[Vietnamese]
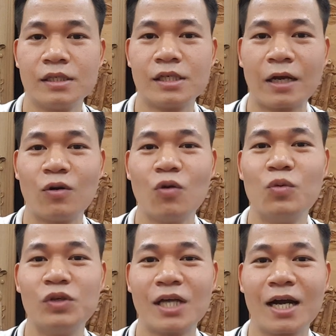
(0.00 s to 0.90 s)
tranh gỗ
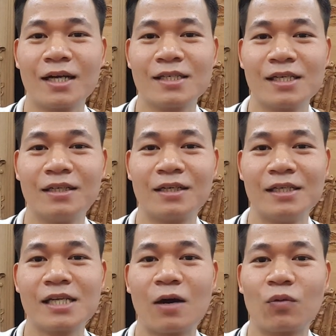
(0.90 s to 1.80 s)
Bùi Gia xin
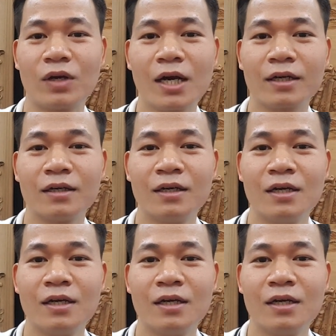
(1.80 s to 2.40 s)
kính chào quý khách.